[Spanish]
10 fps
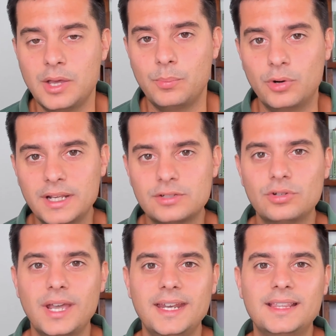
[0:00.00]
Por
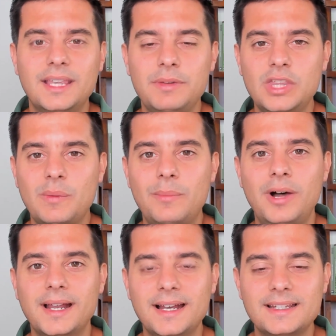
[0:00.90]
eso en este vídeo
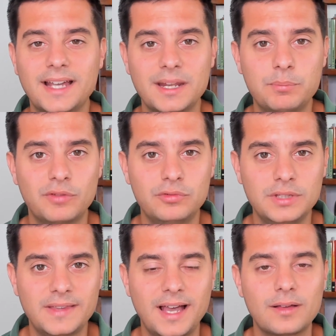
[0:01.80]
vamos a analizar en
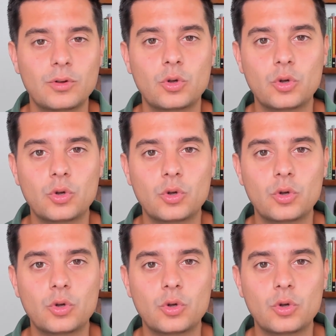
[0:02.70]
profundidad